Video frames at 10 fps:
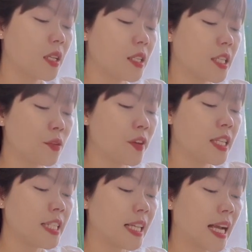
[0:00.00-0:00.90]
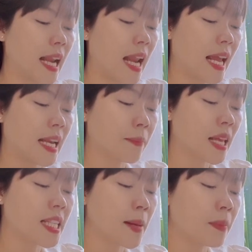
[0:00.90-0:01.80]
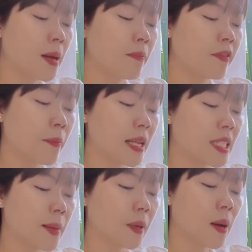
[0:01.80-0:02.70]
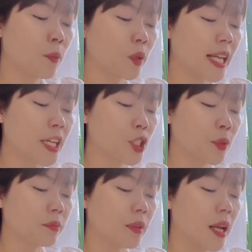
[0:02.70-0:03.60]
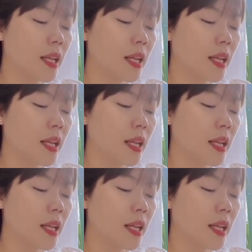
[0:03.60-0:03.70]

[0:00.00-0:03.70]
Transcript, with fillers: Trình Phi chỉ cản lại nắm tay sắp đấm vào mặt Diệp Khâm của Thang Sùng,